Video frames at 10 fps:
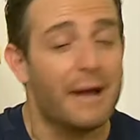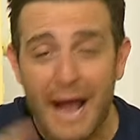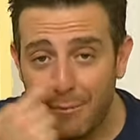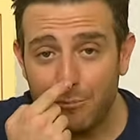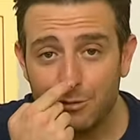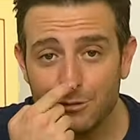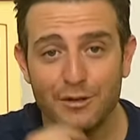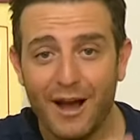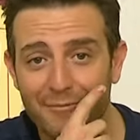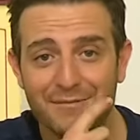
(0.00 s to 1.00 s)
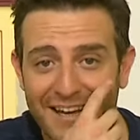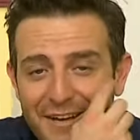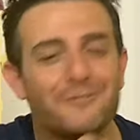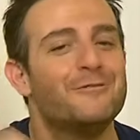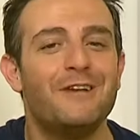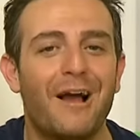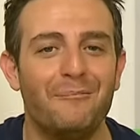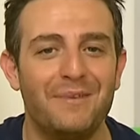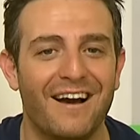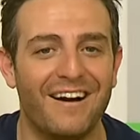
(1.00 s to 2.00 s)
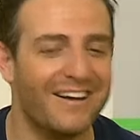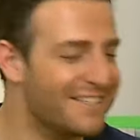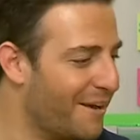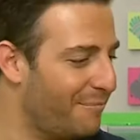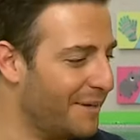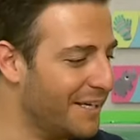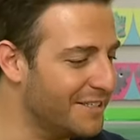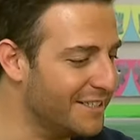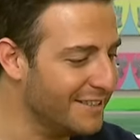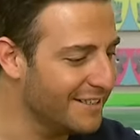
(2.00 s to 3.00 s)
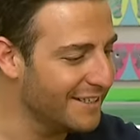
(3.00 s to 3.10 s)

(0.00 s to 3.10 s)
Hem burun hem de gülen bir ağız yapmak için.